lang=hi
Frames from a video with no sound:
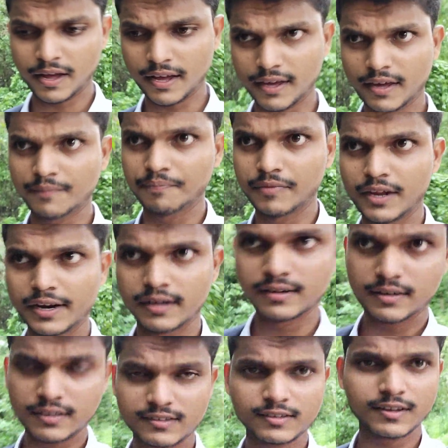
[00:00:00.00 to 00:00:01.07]
आके डेढ़
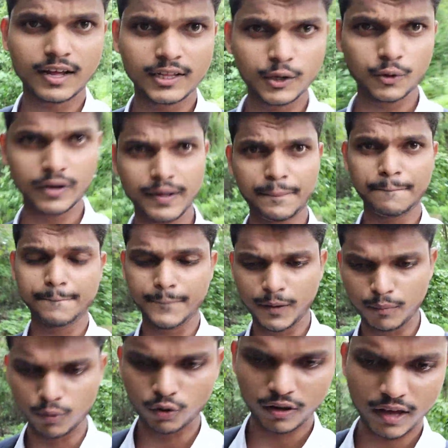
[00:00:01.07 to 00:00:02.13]
घंटे से ज़्यादा हो गया
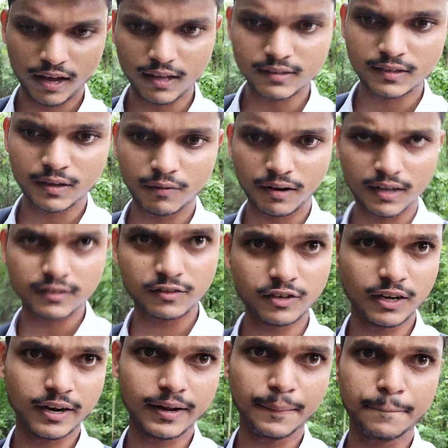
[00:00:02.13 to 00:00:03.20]
हम लोग यहाँ से वहाँ
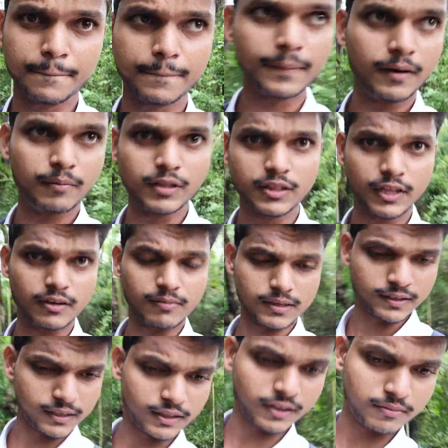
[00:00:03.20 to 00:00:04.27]
चल रहे हैं अभी तीन
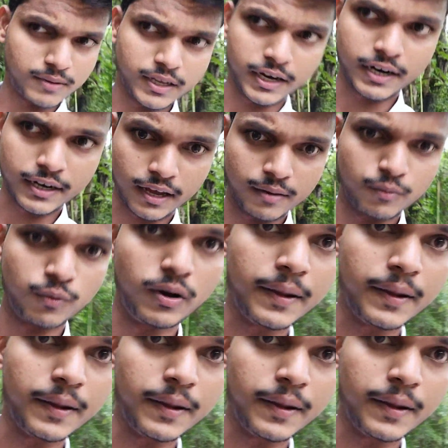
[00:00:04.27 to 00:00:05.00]
बजे तीन बजे का टाइम हुआ